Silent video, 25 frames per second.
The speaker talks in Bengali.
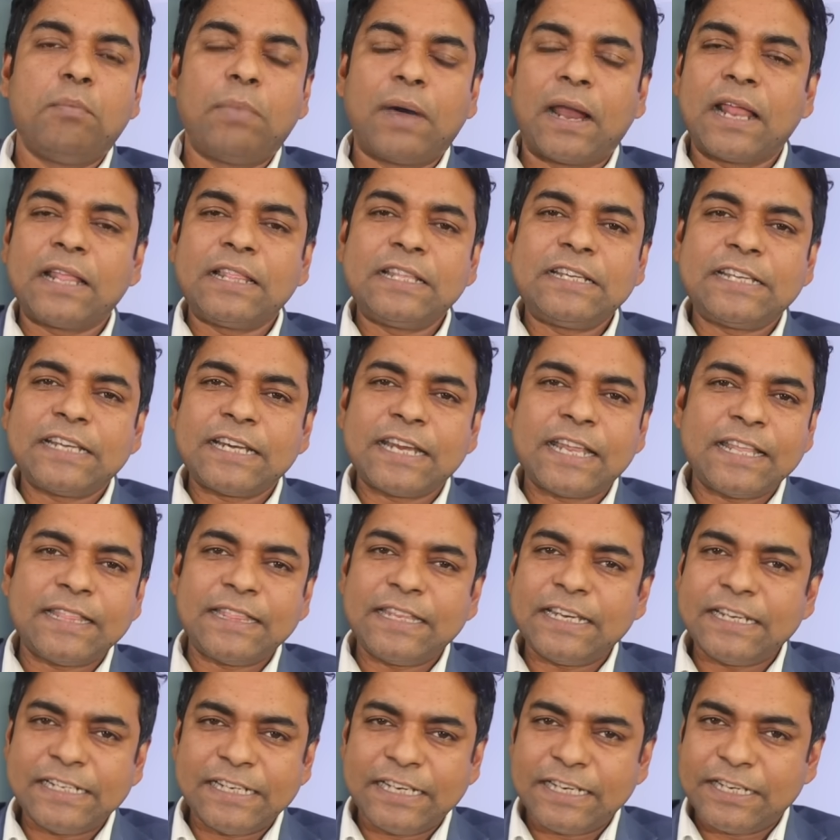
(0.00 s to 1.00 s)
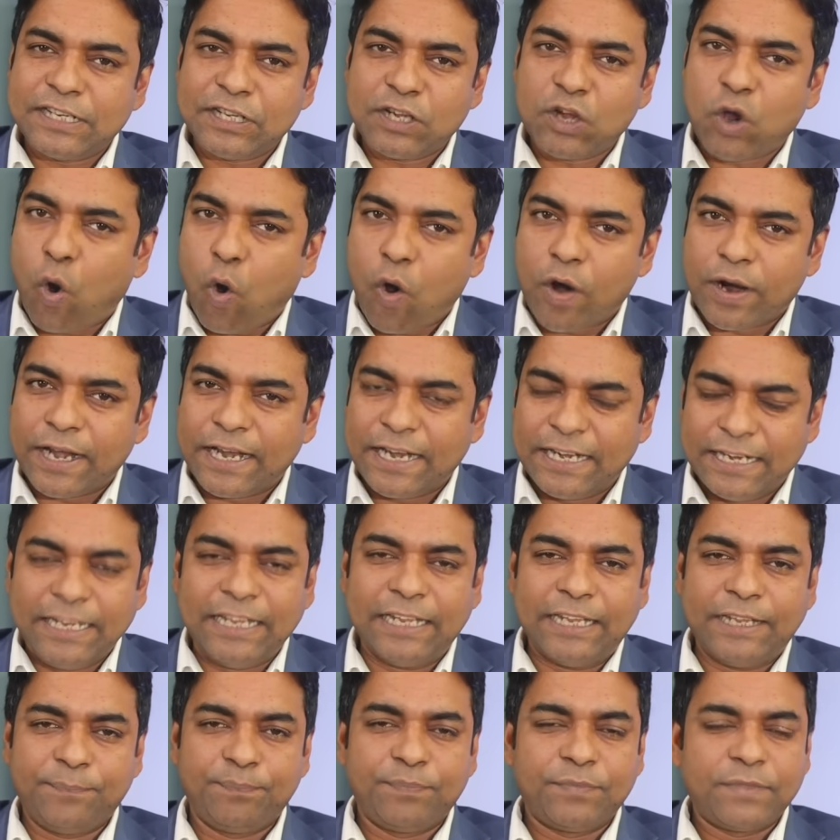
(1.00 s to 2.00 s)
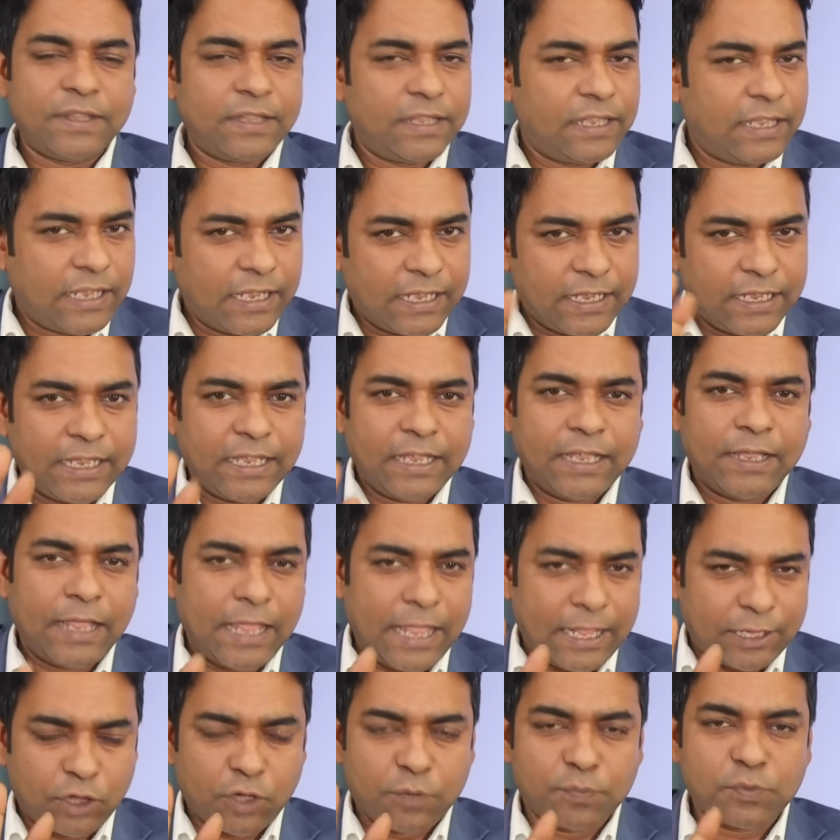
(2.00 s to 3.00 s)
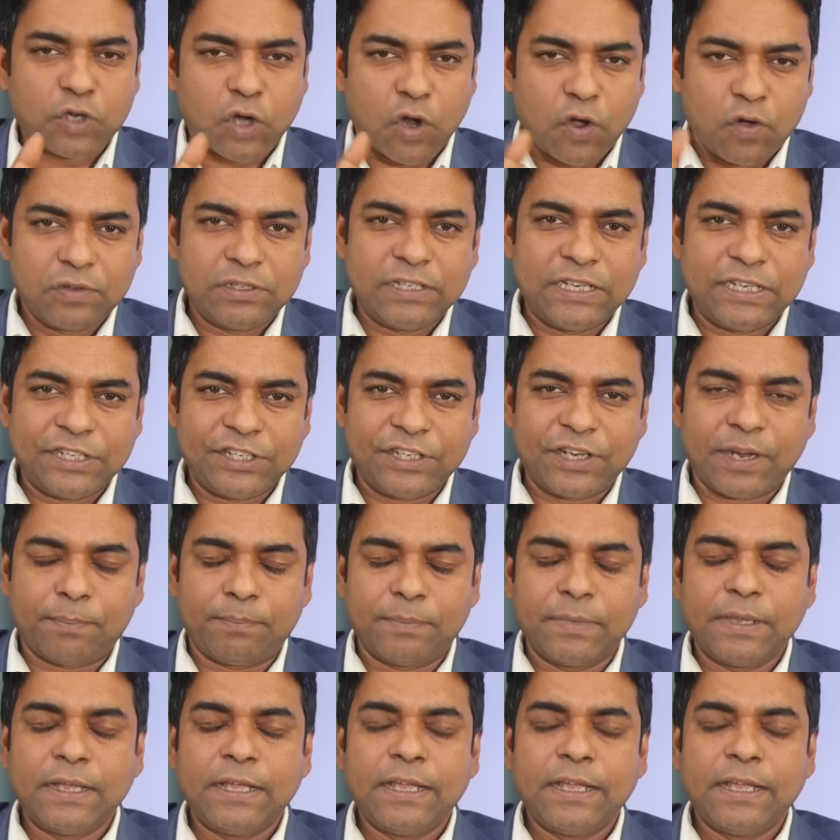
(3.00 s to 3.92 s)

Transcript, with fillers: বাংলাদেশের ক্ষেত্রে সেটি করেনি একদম সহজ হিসাব